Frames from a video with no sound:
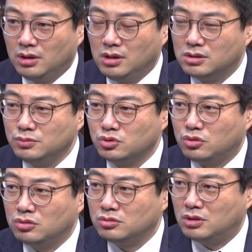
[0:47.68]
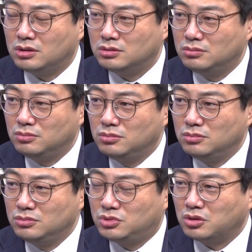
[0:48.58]
일금융권 그러니까
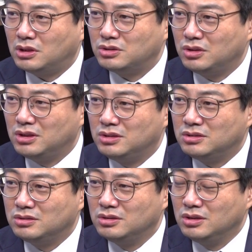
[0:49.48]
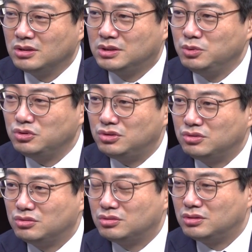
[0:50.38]
정상적인
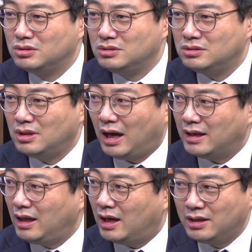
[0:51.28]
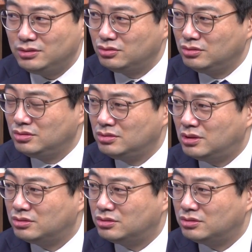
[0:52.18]
금융지주들은 안, 안 해주는